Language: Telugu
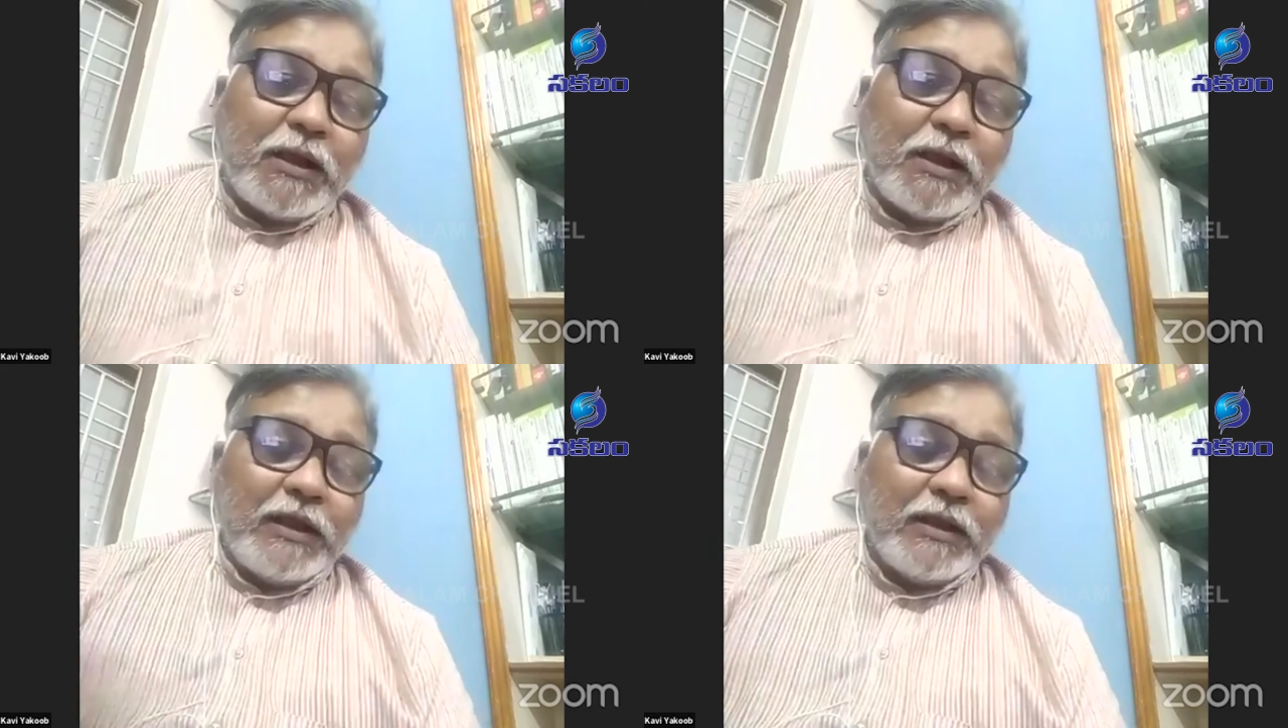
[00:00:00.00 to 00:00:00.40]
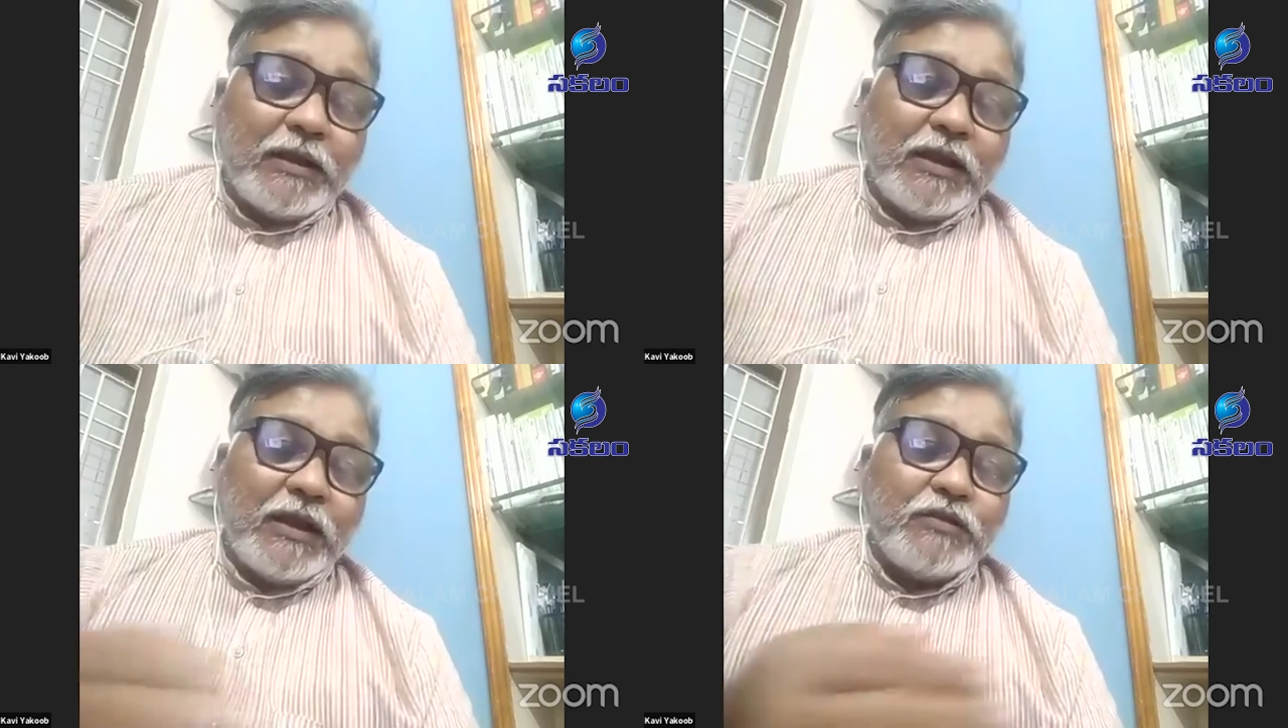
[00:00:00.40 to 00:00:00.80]
ఆయనకు
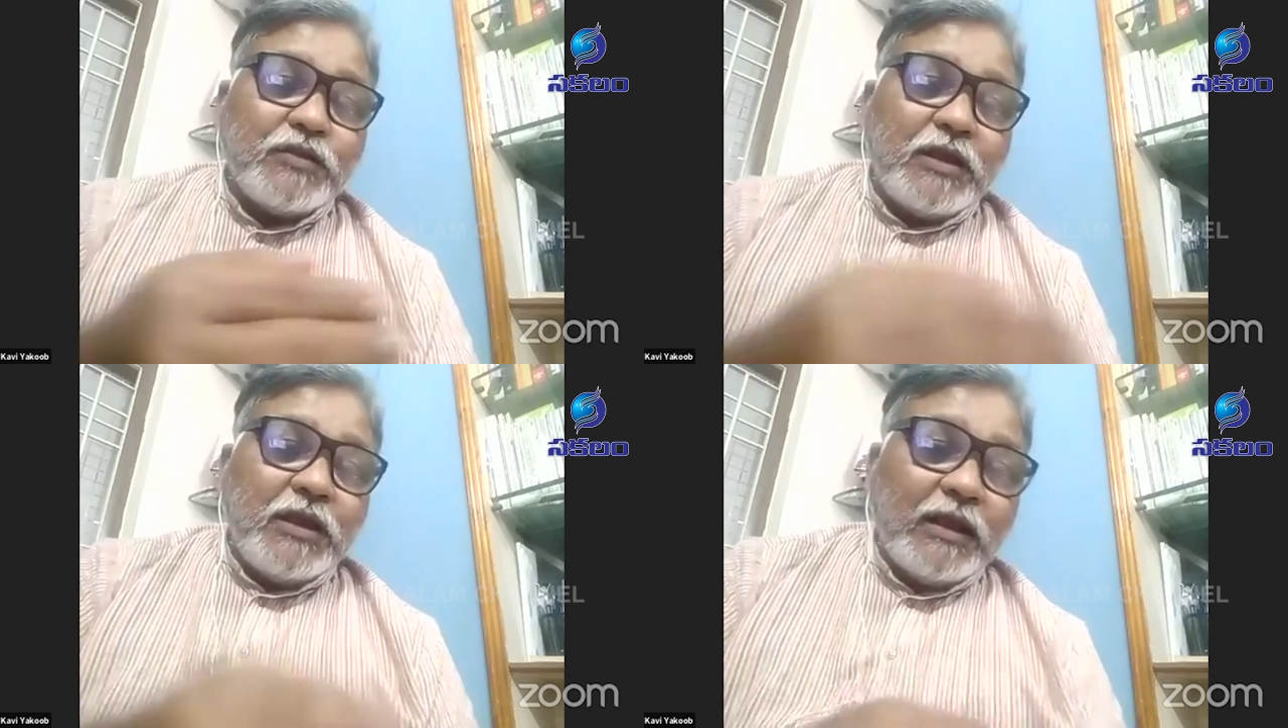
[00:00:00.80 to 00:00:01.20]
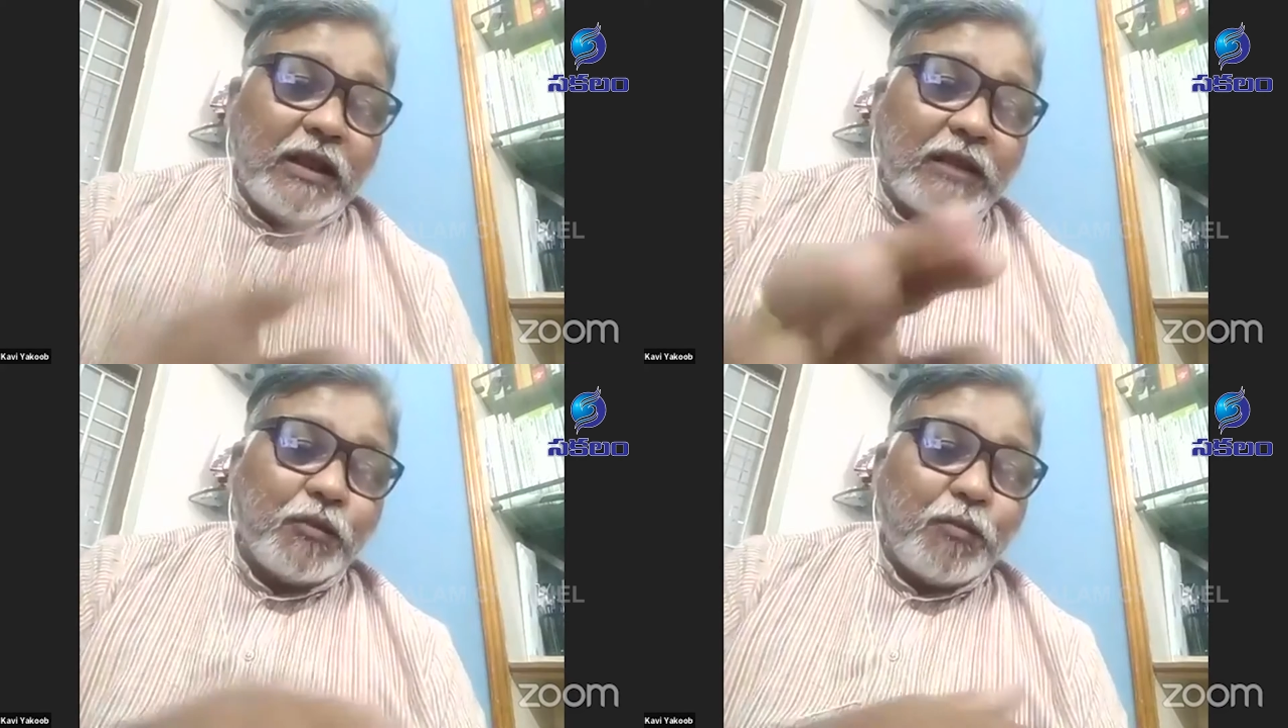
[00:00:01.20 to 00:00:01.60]
నేను
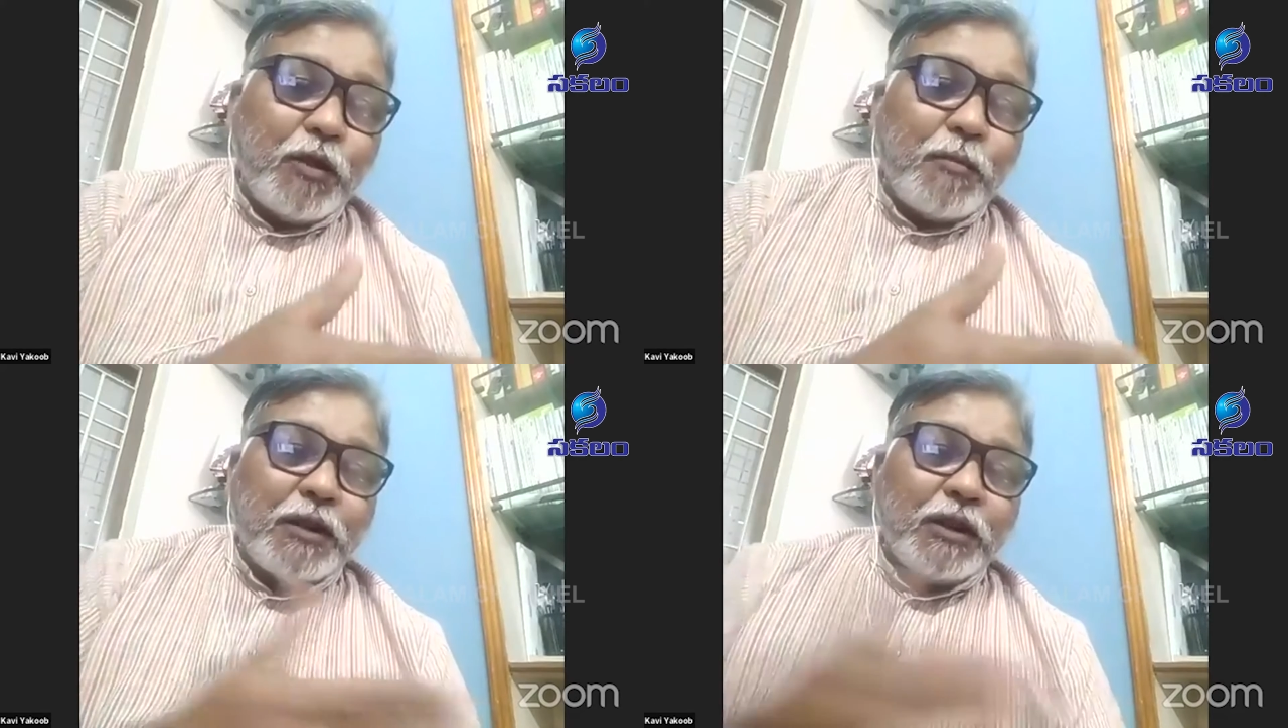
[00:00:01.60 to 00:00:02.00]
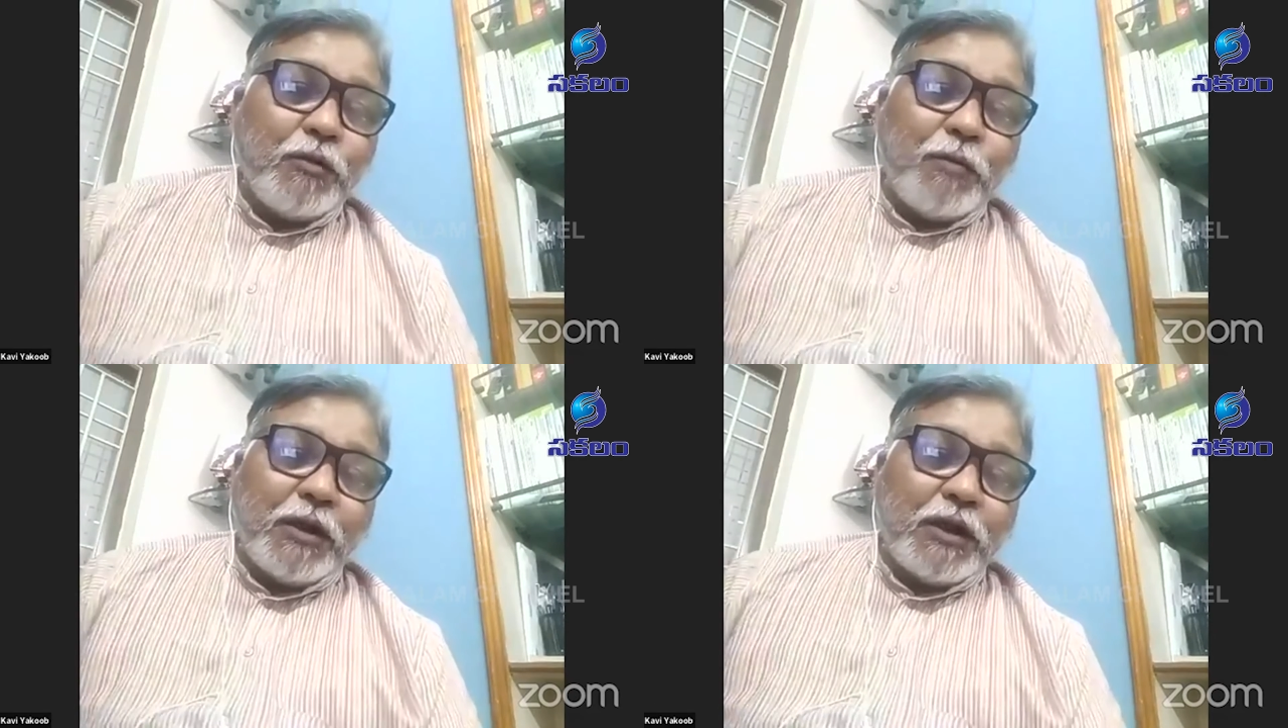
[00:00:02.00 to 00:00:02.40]
ఎంత
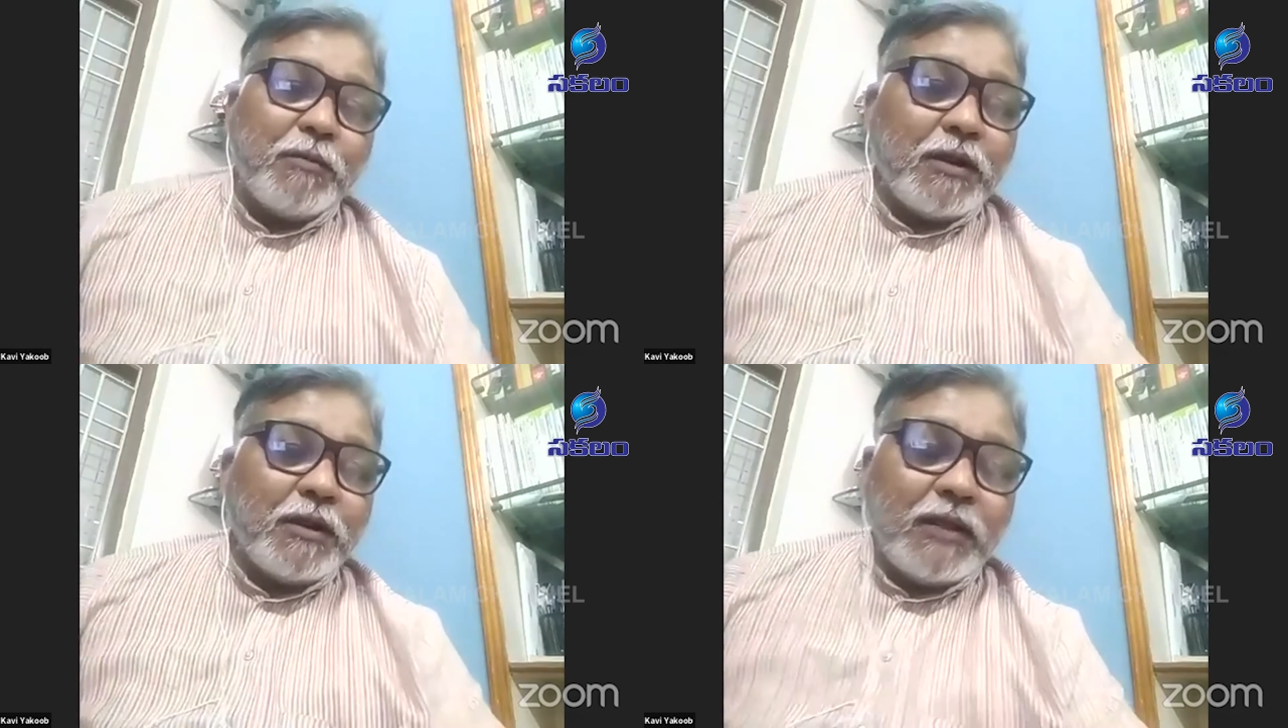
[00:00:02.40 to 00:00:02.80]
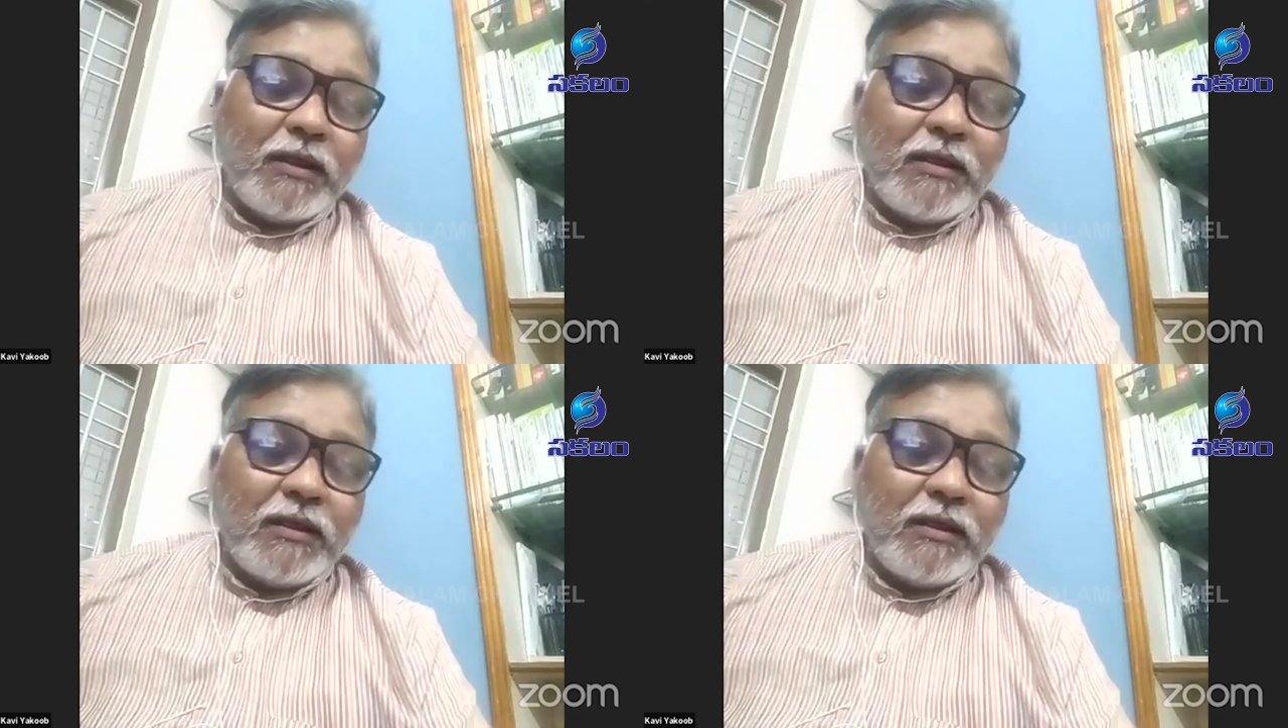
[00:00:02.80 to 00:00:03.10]
ఉపయోగపడ్డానో పక్కన పడితే